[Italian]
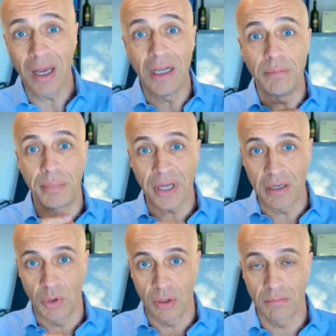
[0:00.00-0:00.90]
Il
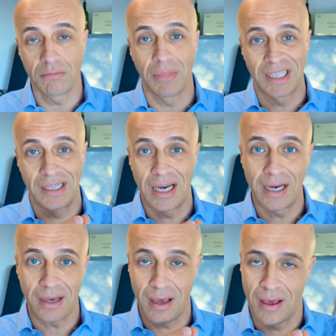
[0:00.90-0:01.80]
primo
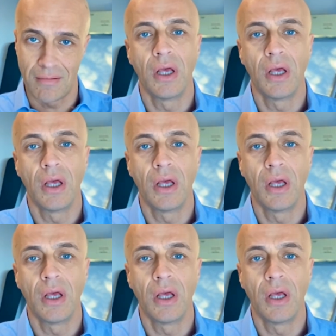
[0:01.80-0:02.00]
basilare è